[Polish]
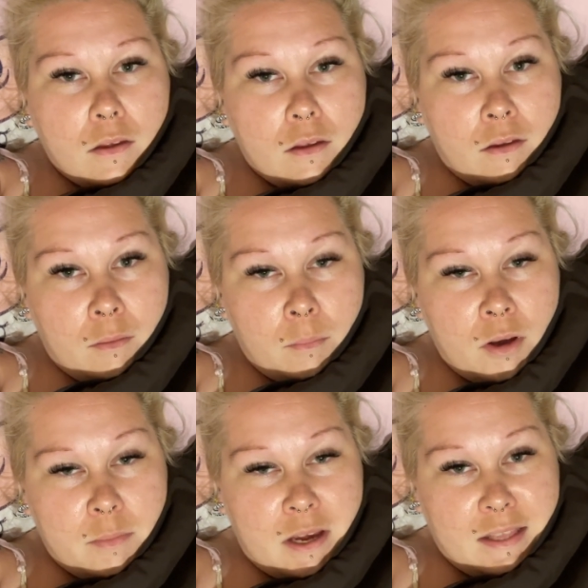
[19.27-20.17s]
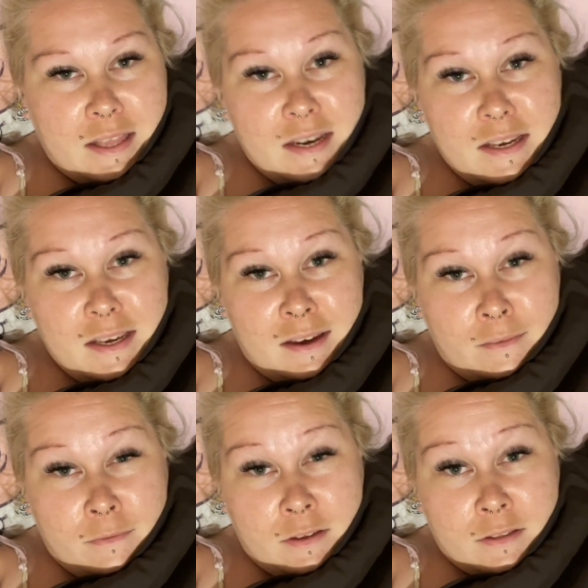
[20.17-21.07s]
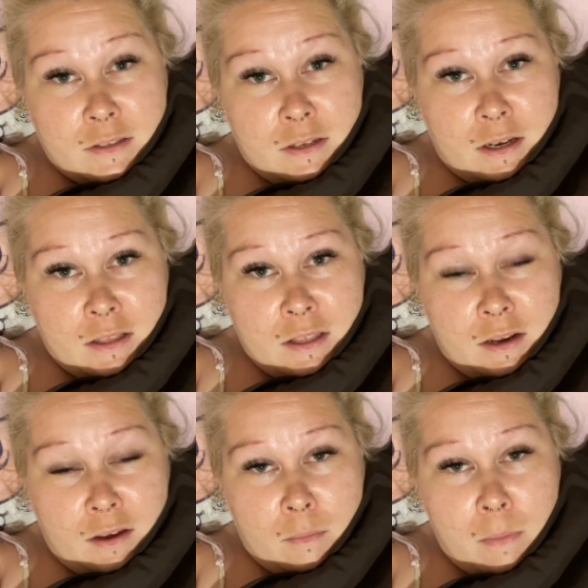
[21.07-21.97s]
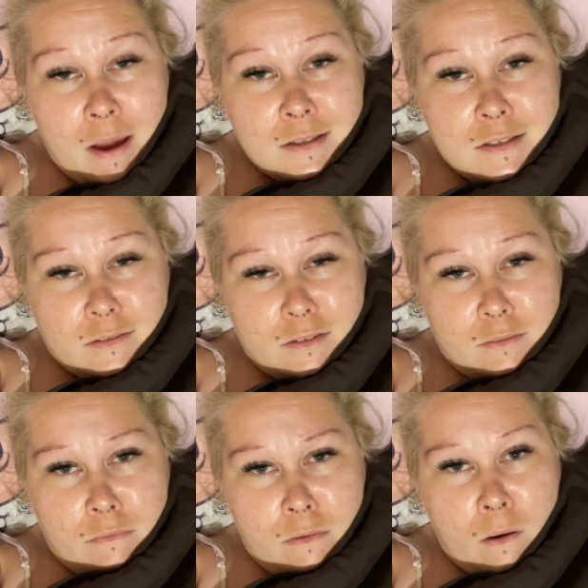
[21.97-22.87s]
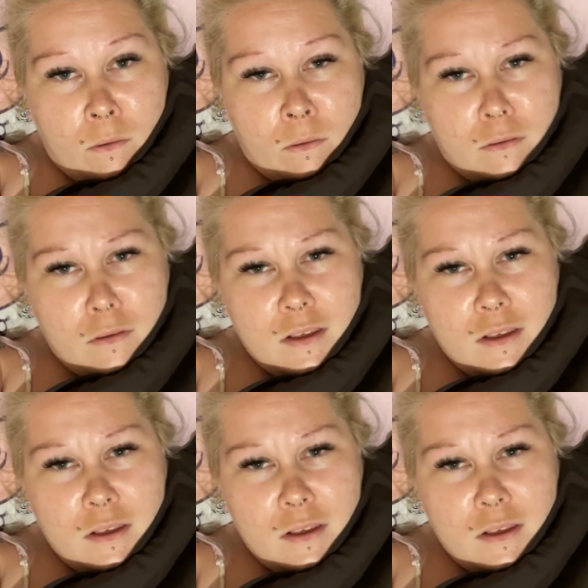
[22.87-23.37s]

e, moim cateringiem, więc ten catering będzie w tym vlogu